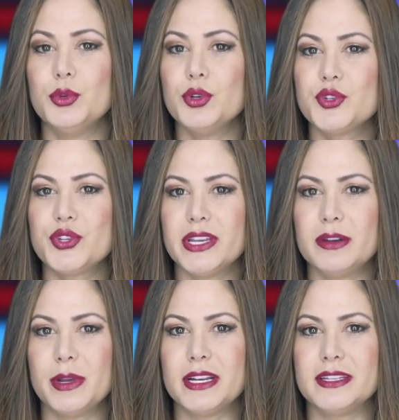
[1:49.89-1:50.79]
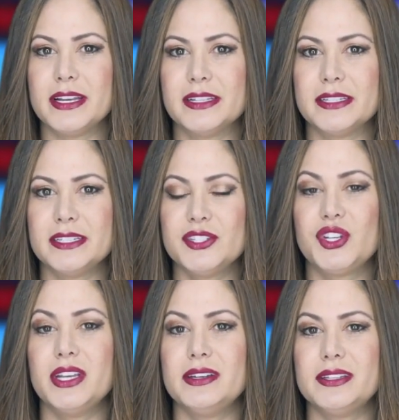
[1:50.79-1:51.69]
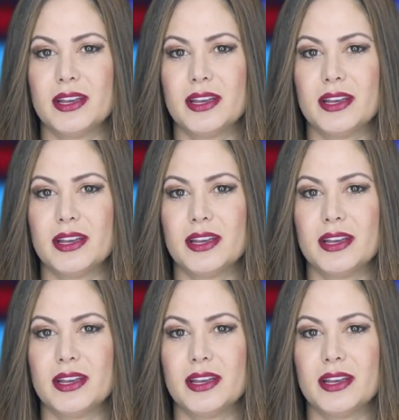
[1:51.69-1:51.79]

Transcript: Büyükşehir Belediyeleri Şehir